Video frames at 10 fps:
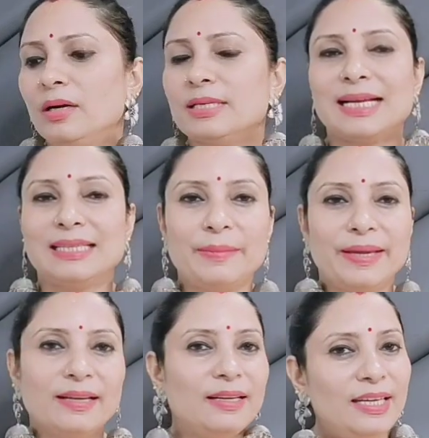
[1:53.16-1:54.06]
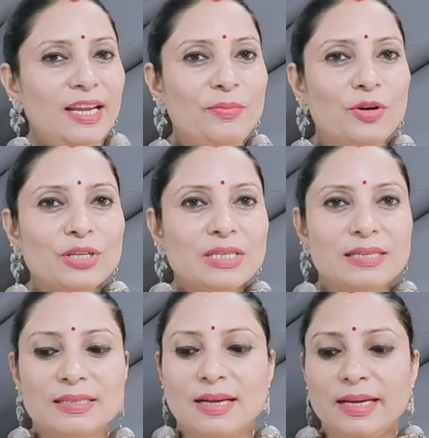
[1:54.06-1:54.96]
ज़्यादा महंगा नहीं है बहुत
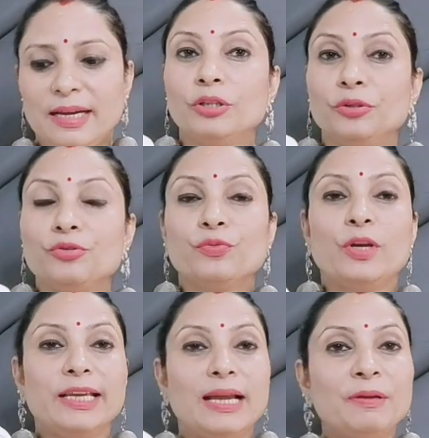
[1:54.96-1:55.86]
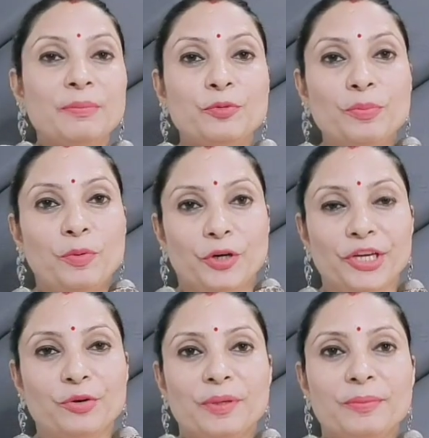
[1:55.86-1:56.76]
सस्ता है बहुत यूज़फुल है कि आपकी पूरी बॉडी
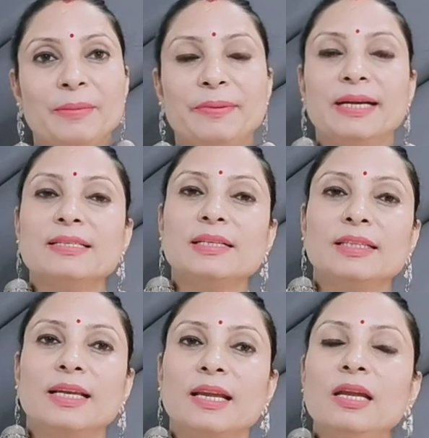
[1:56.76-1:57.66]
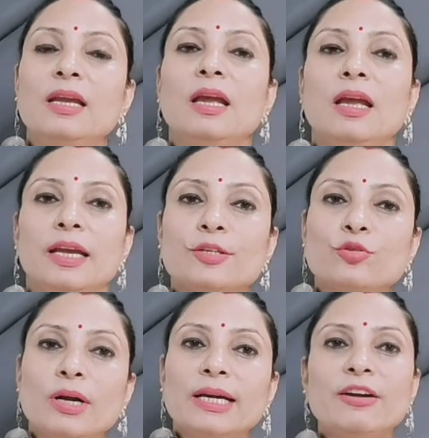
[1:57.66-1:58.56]
के ऊपर भी आप लगा सकते हैं
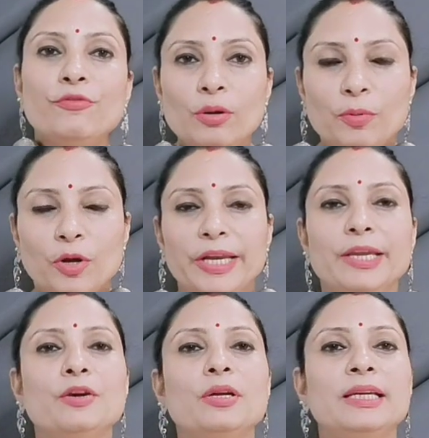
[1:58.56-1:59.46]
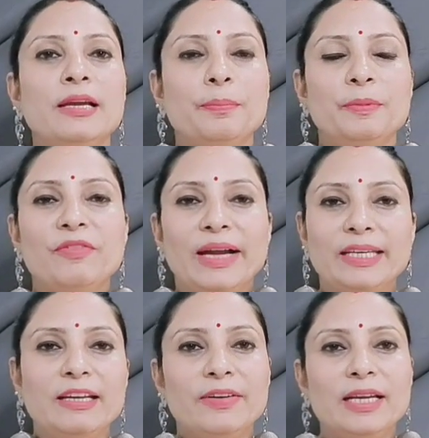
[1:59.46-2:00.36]
इसको अगर आप फुल बॉडी के लिए अपनी
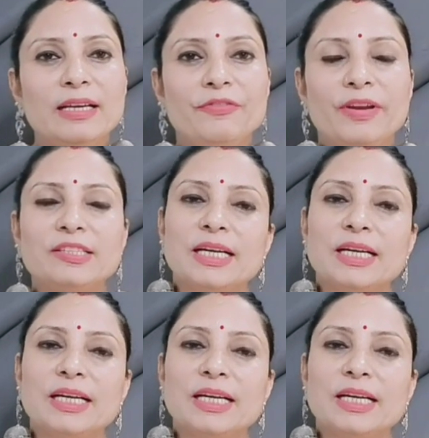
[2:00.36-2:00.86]
वाइटनिंग वाला इफेक्ट